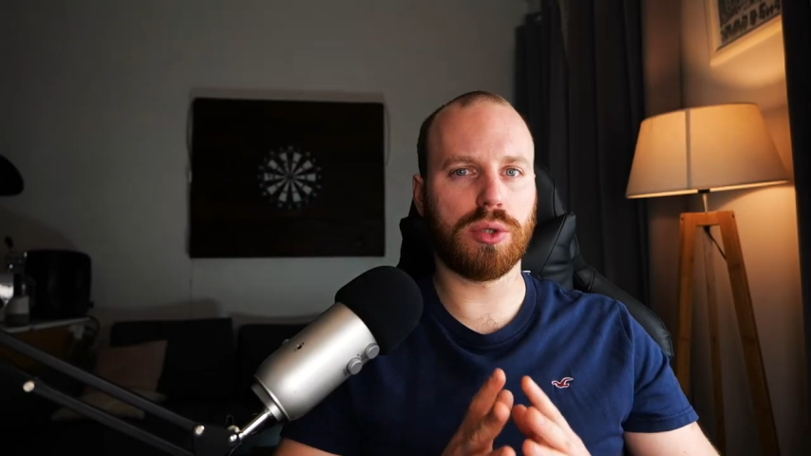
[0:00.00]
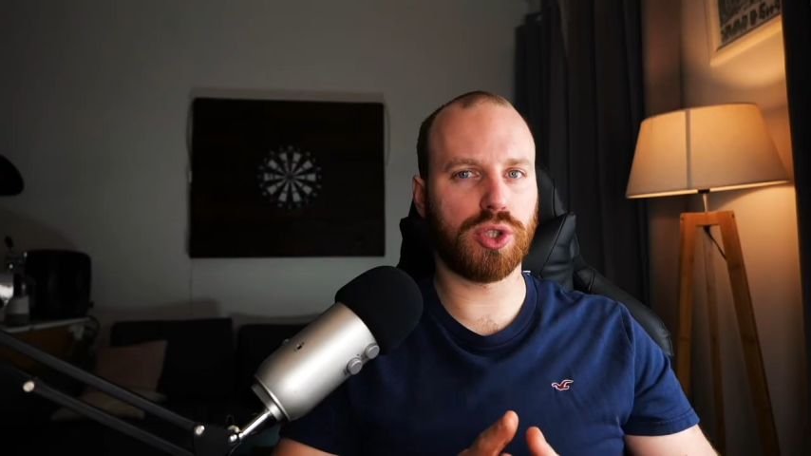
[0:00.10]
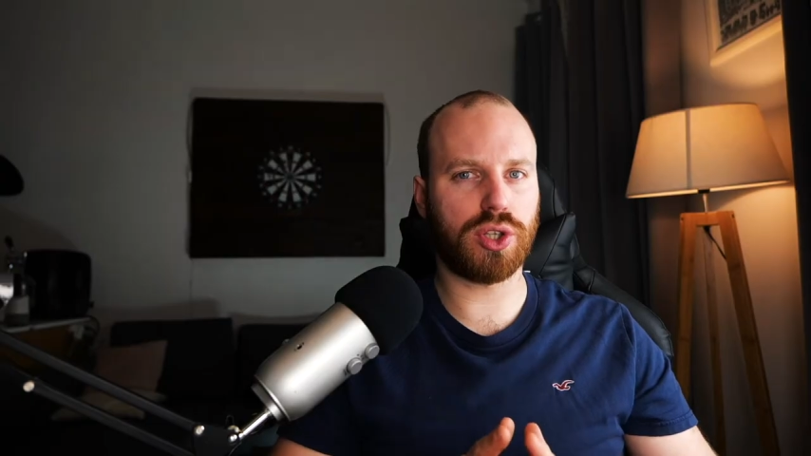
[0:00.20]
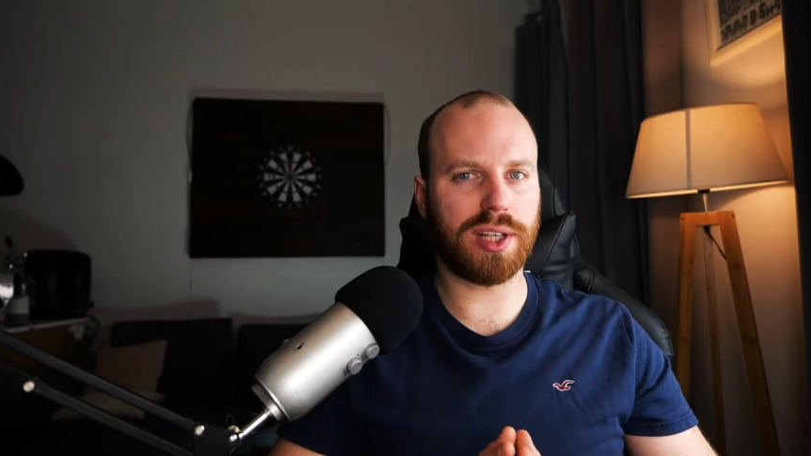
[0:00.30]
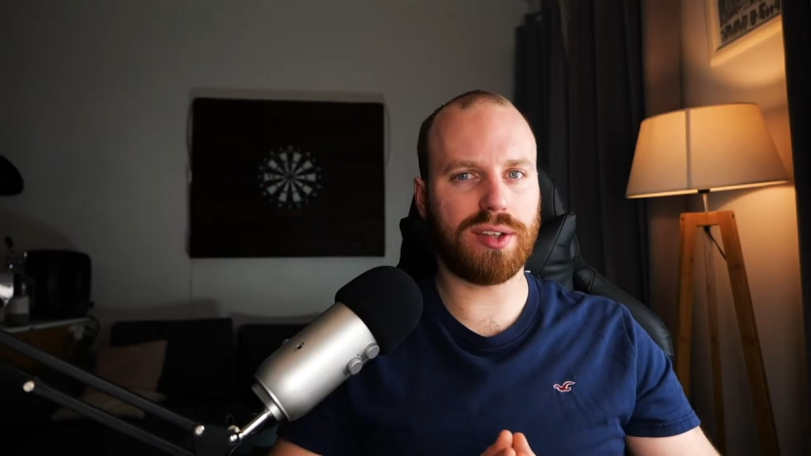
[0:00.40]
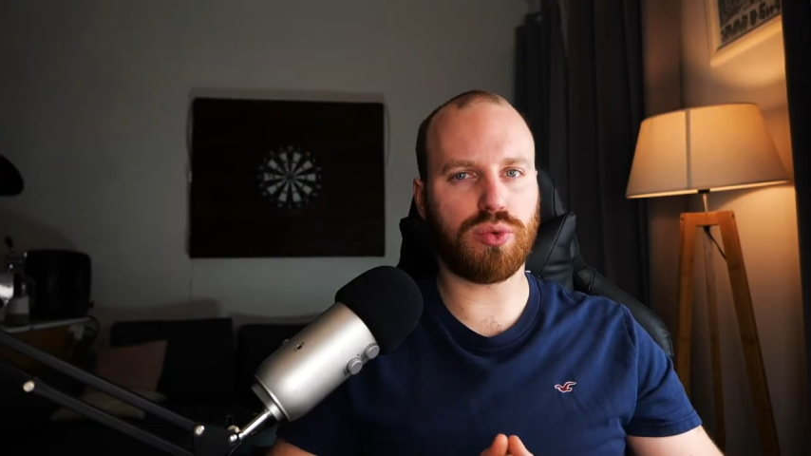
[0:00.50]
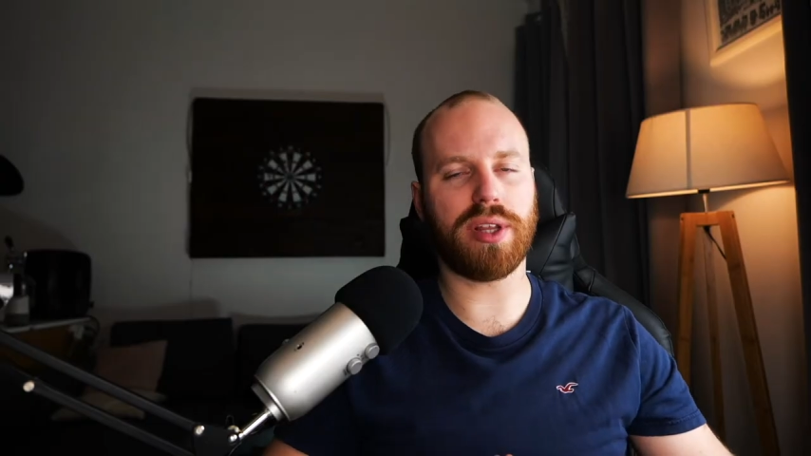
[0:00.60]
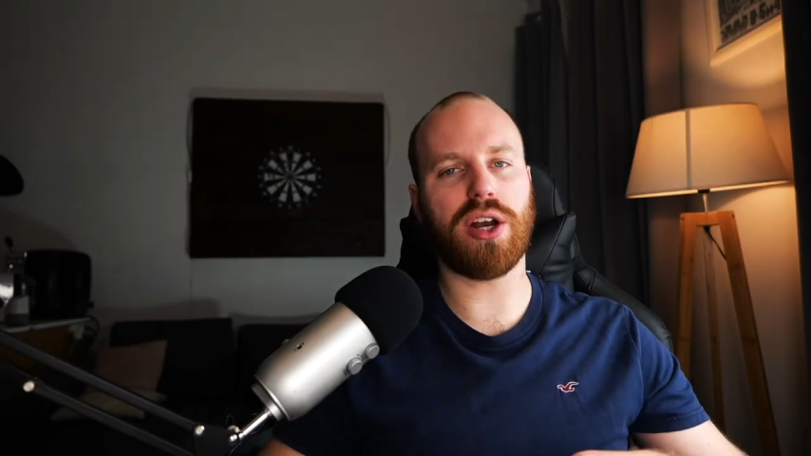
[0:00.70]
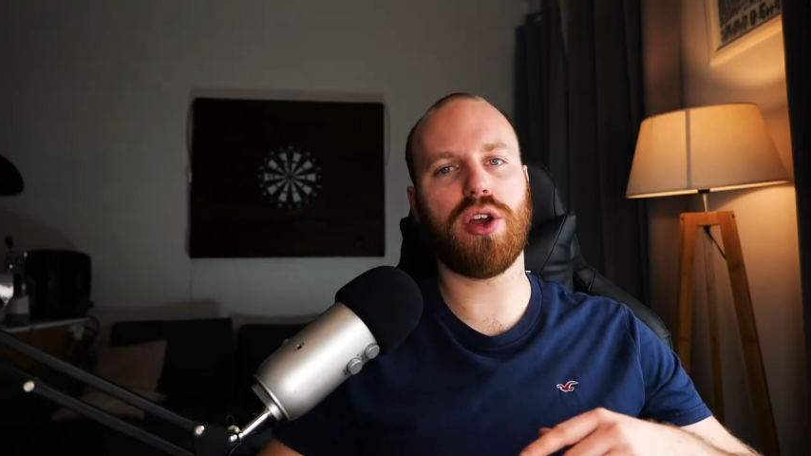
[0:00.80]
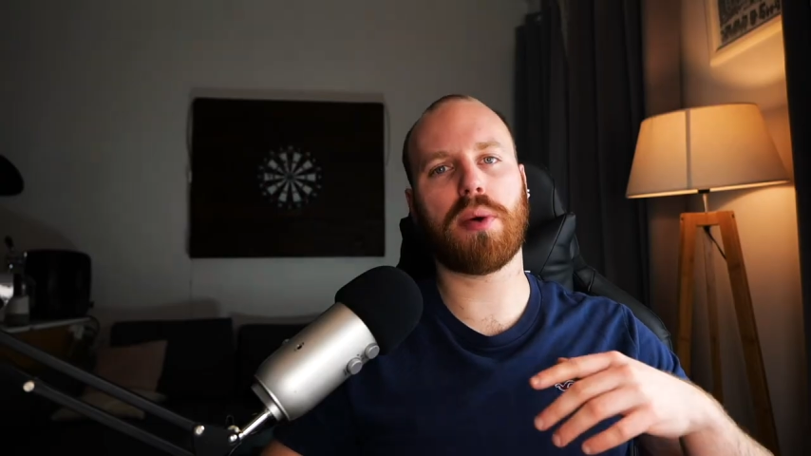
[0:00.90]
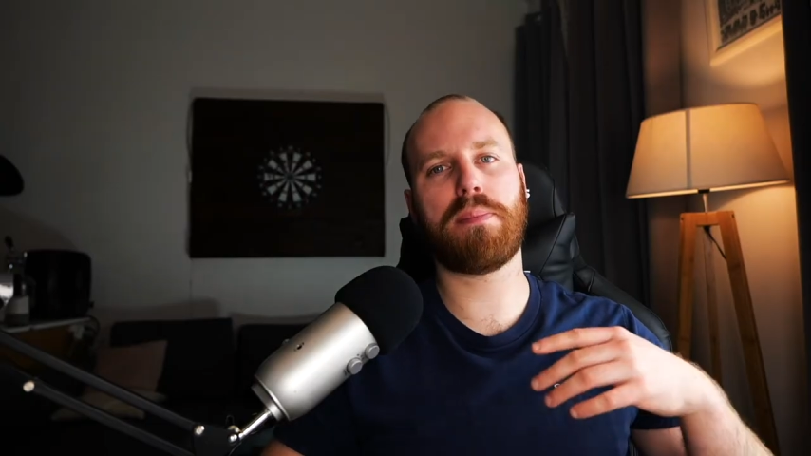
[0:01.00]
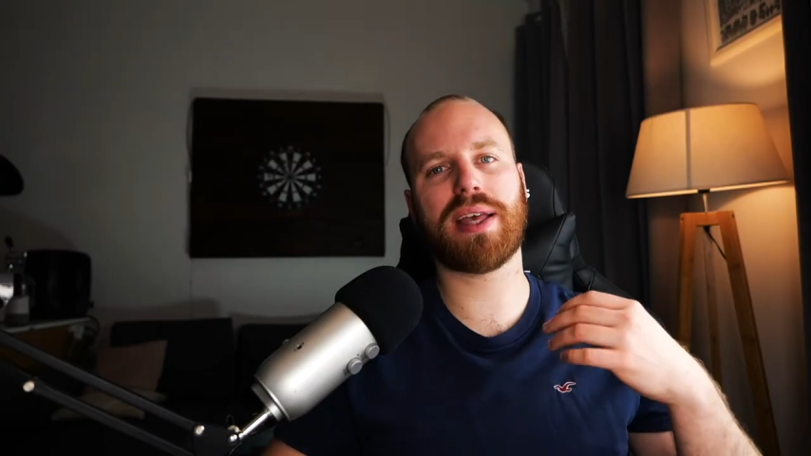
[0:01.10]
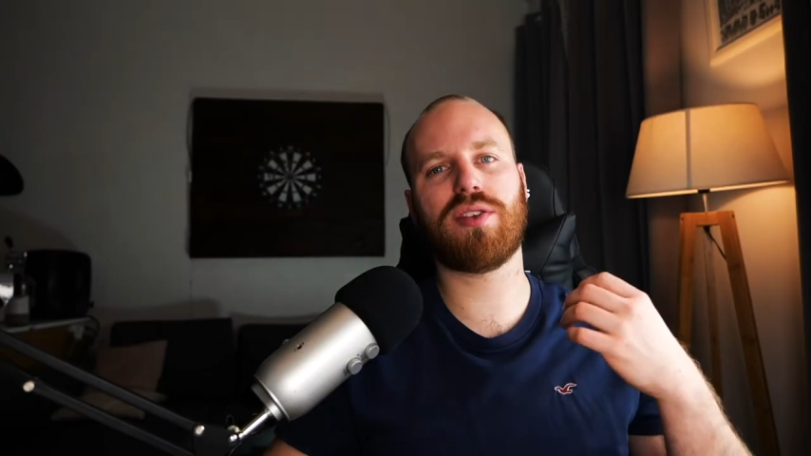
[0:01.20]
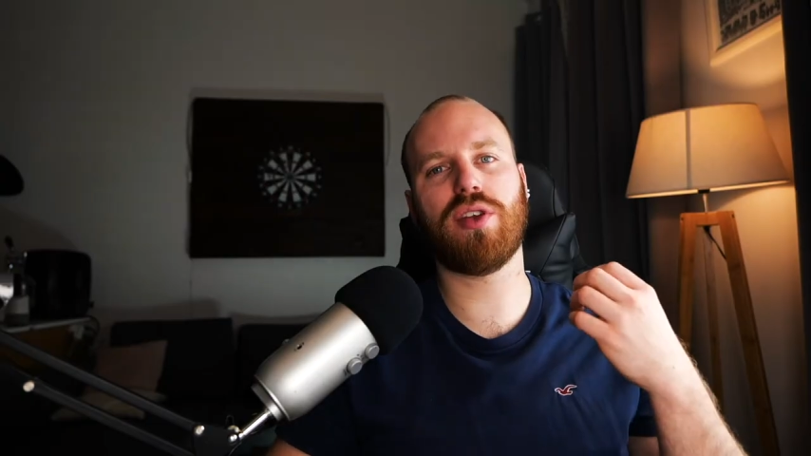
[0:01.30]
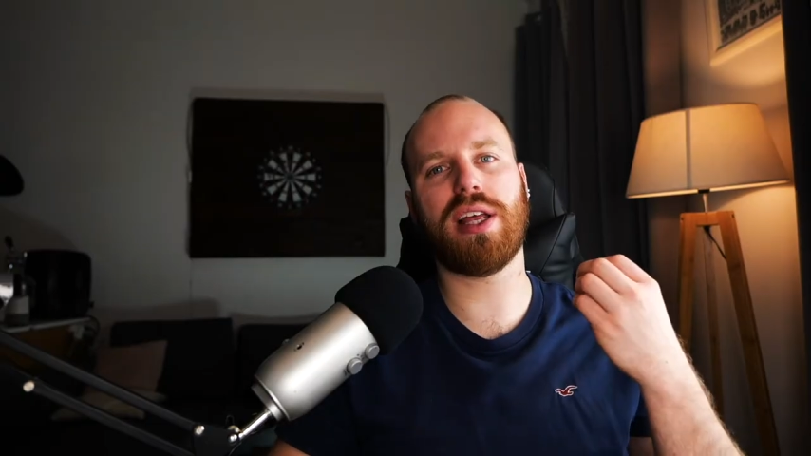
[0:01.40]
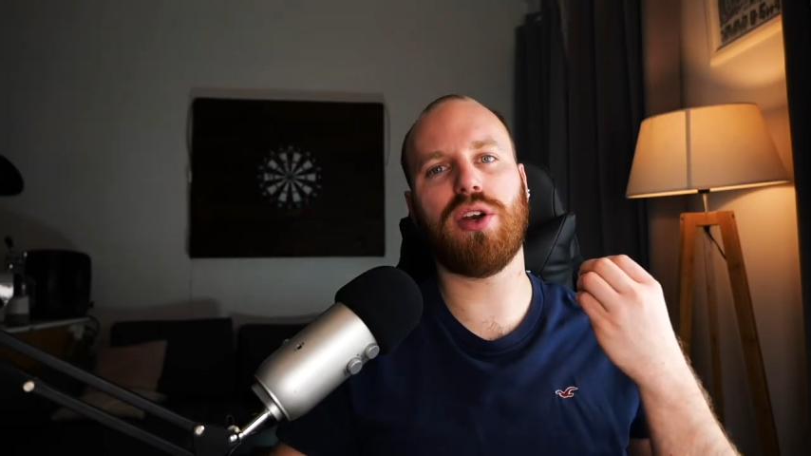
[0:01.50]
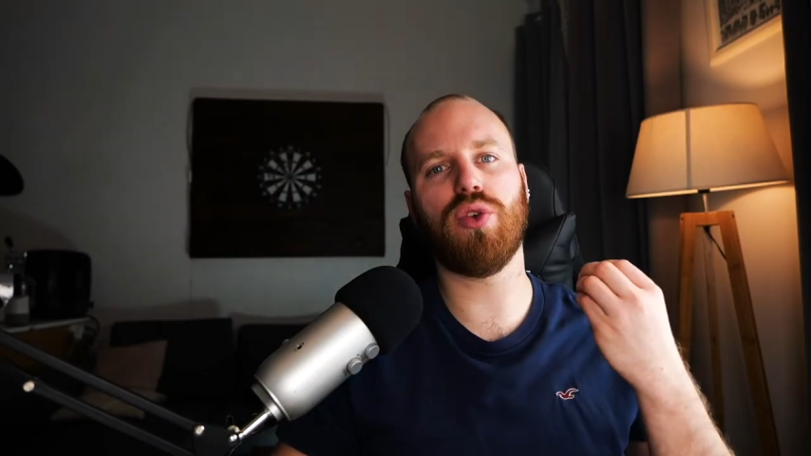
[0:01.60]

je t'ai dit tout à l'heure, personne n'a